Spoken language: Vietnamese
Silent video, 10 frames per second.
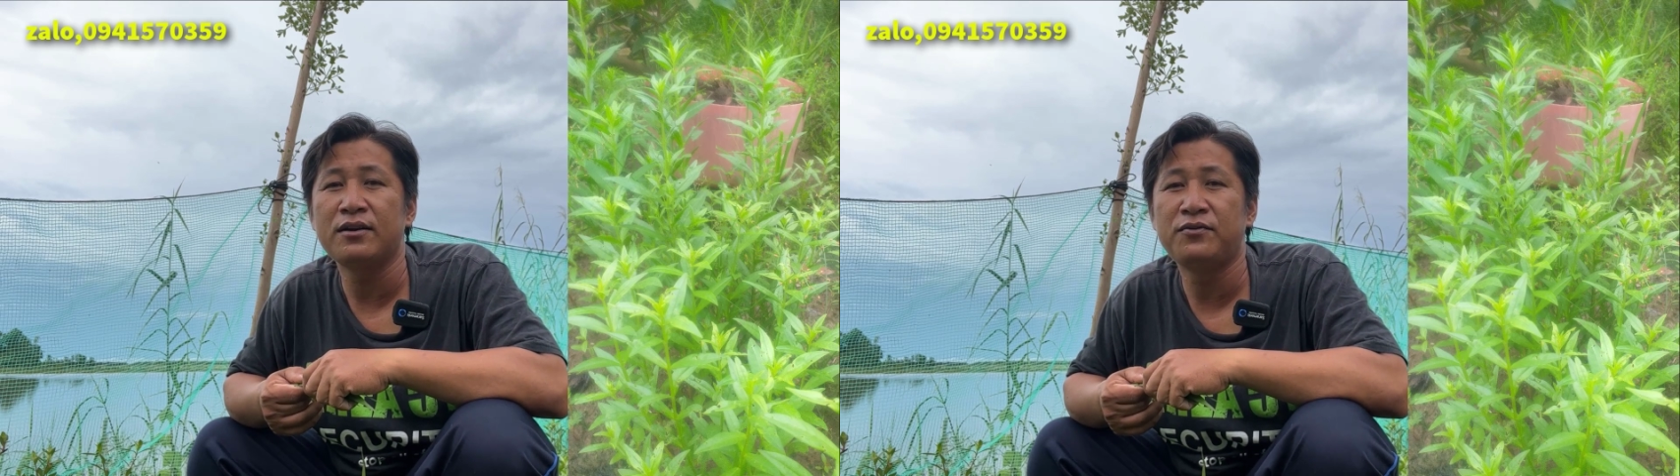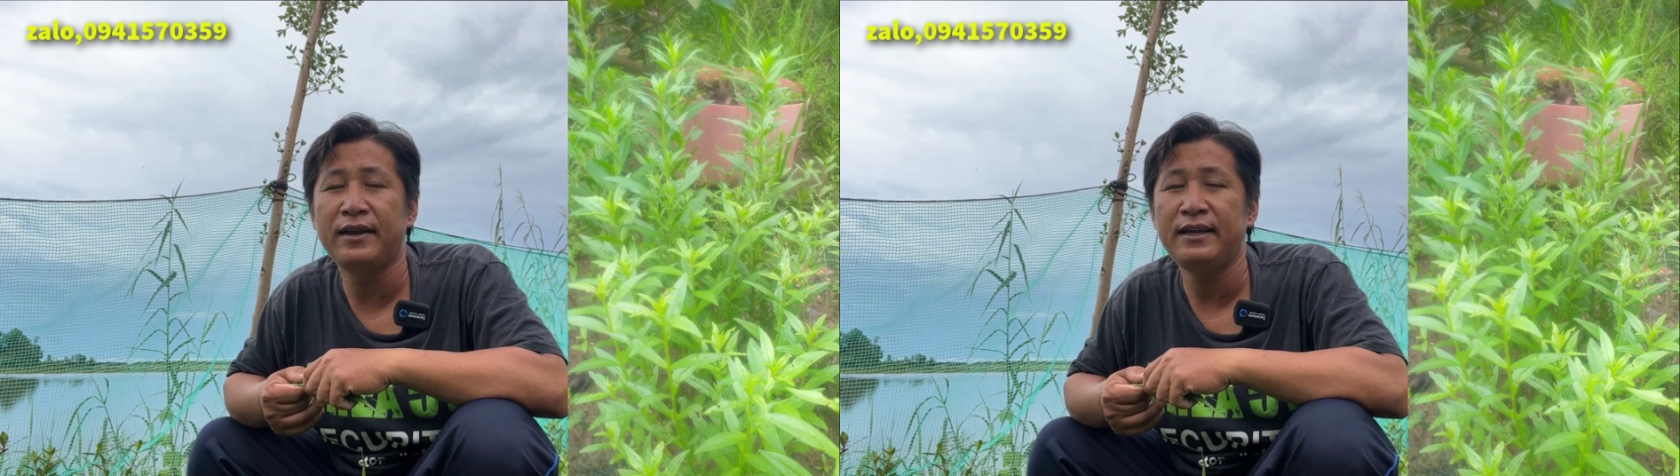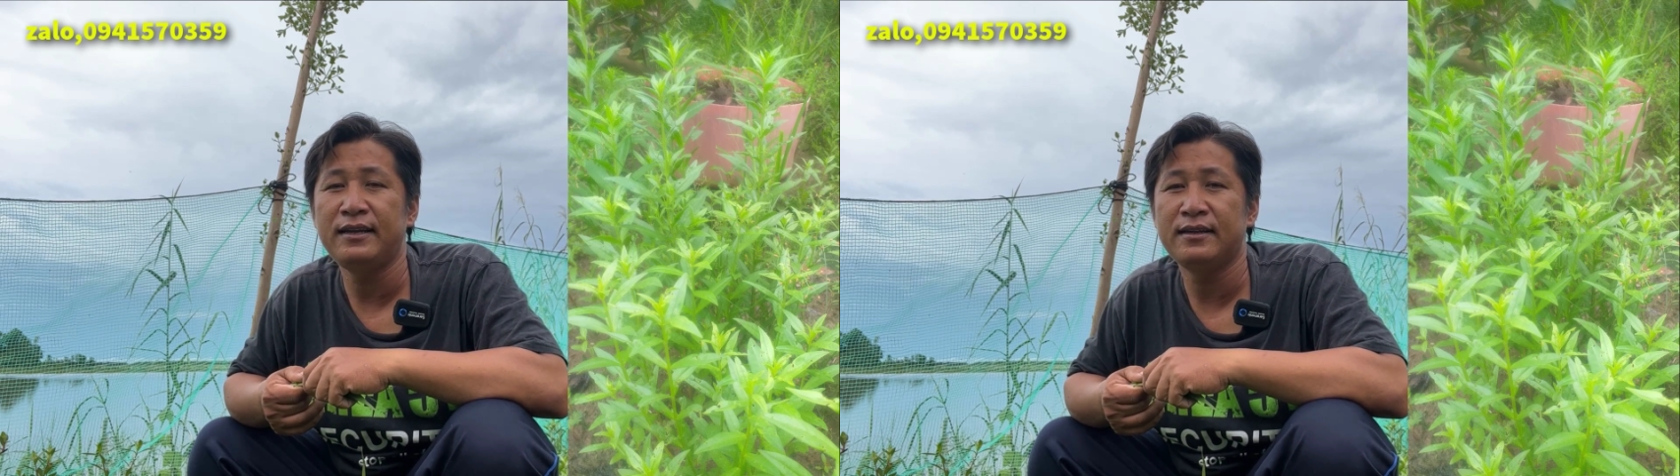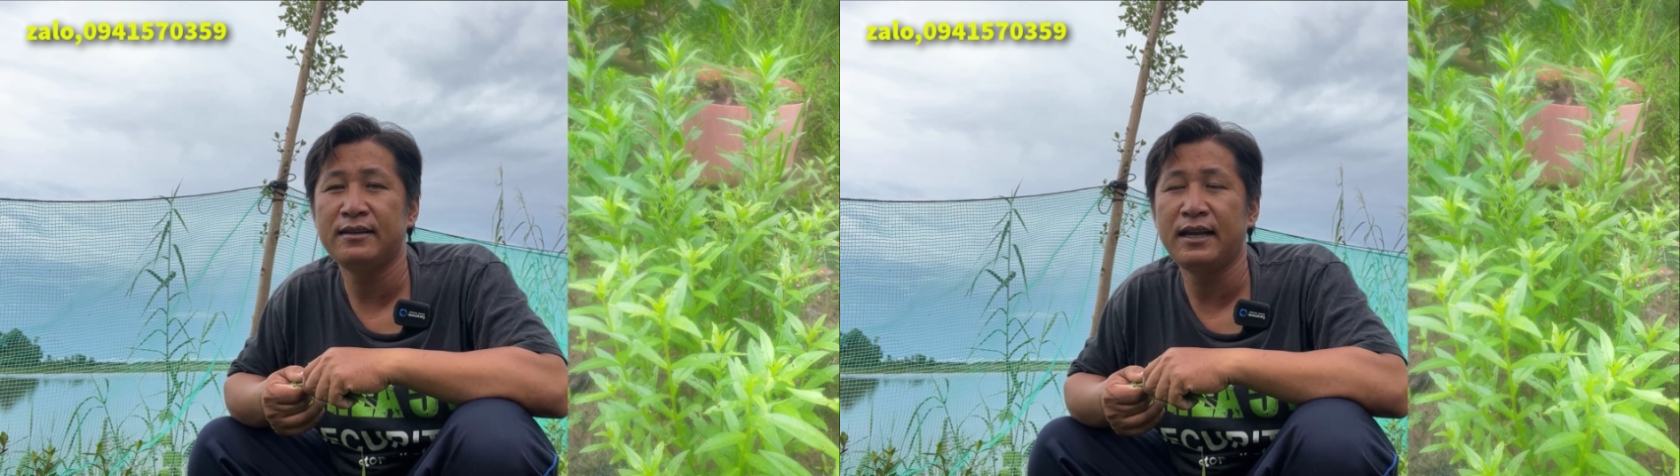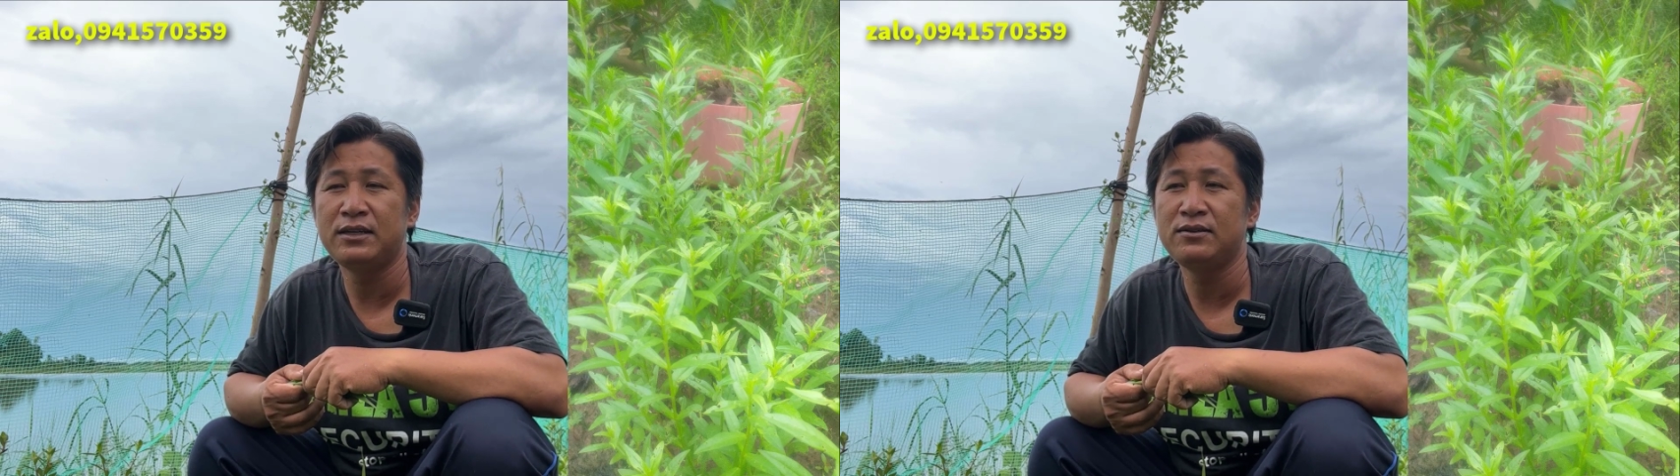kinh phí
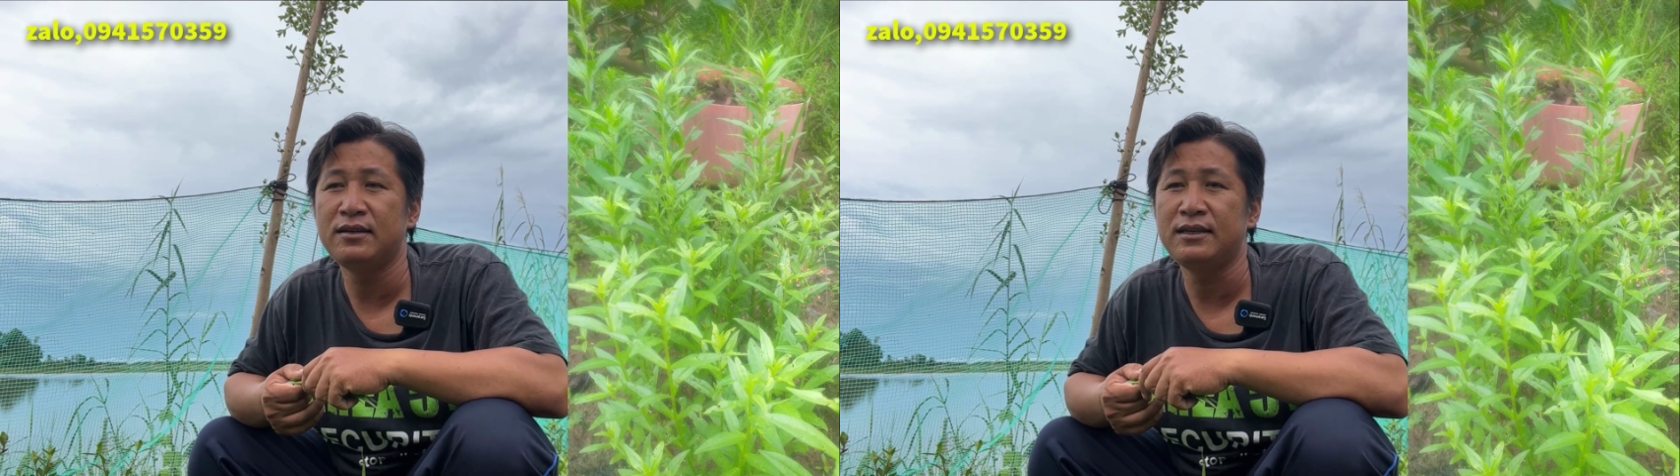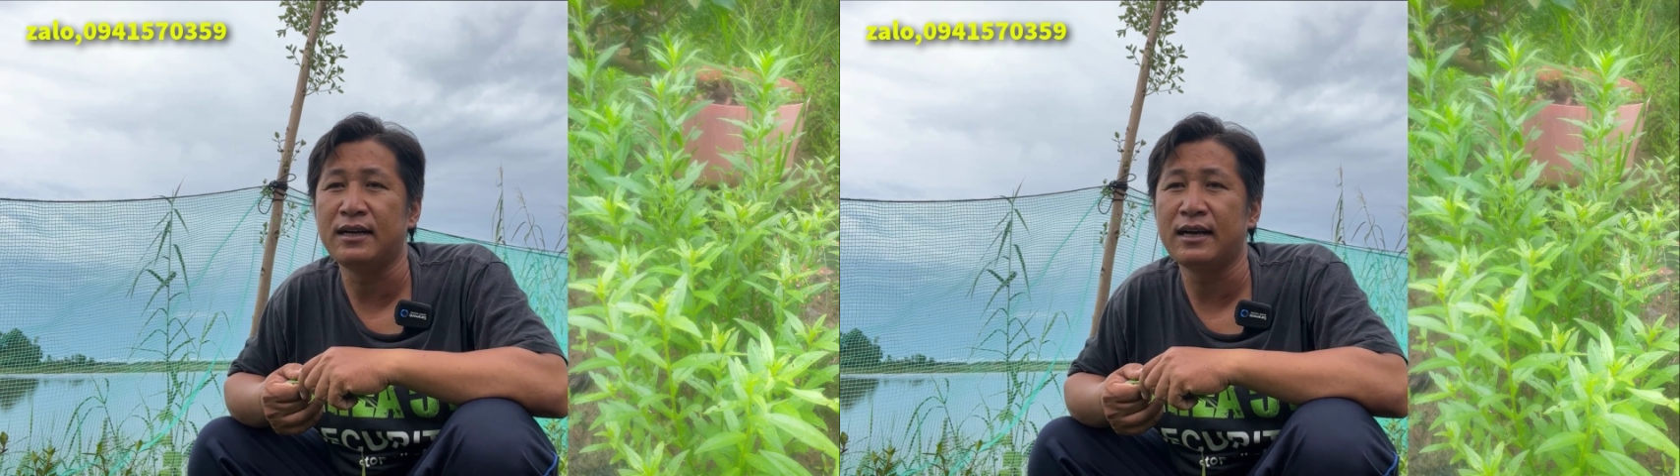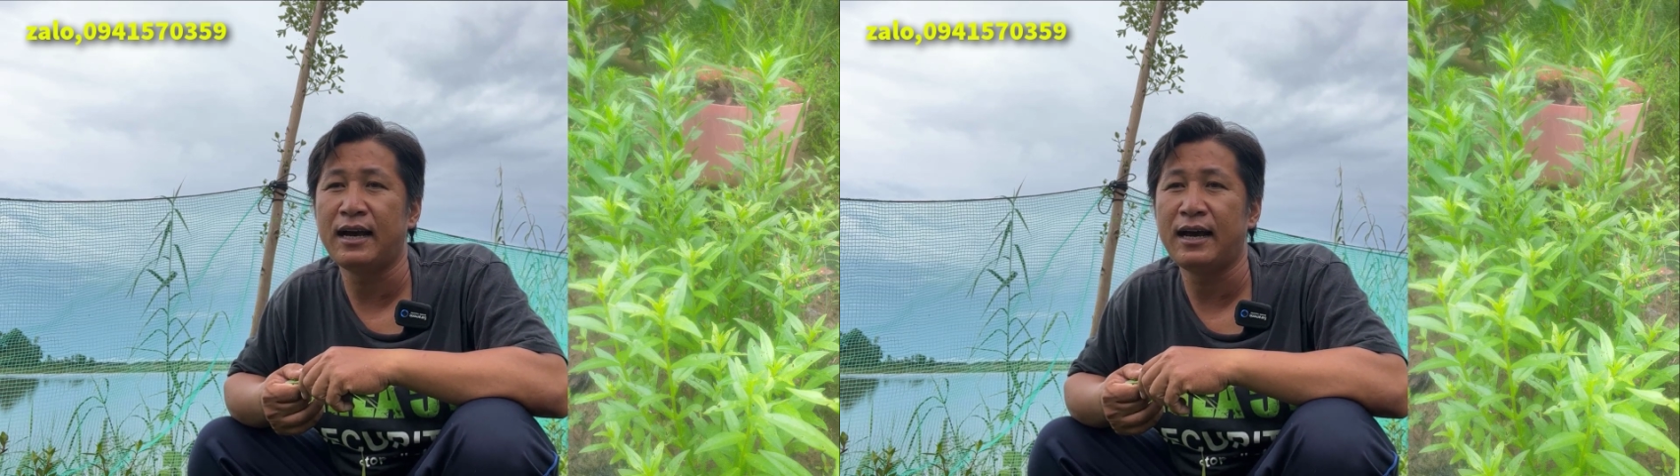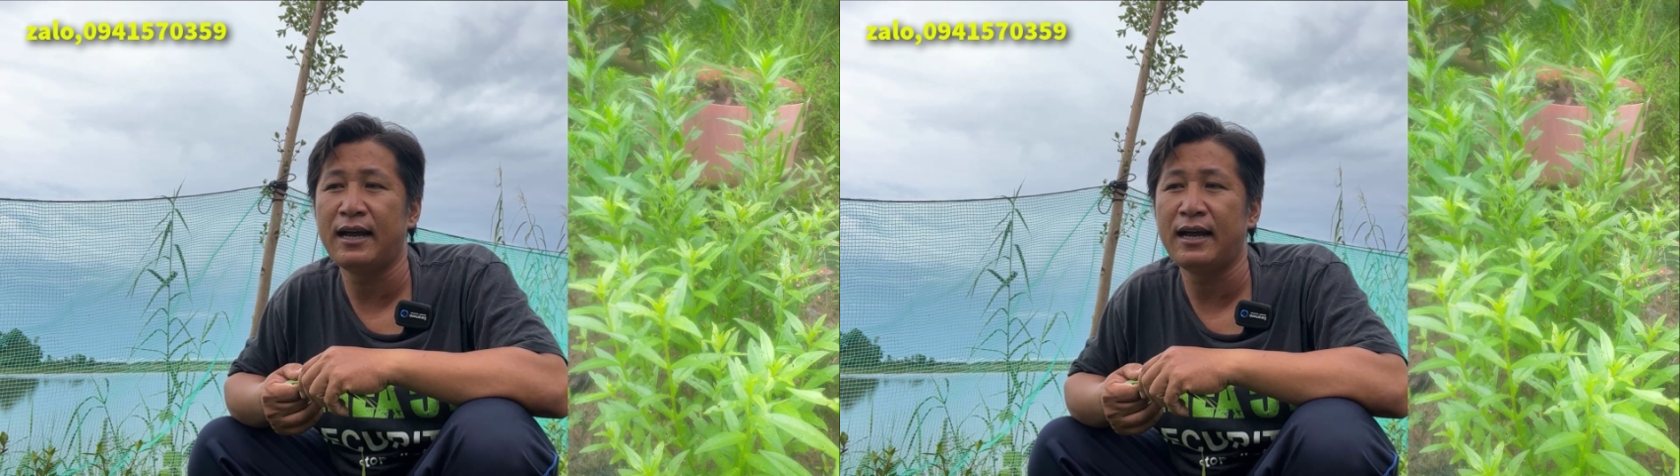đi xuống dưới đừng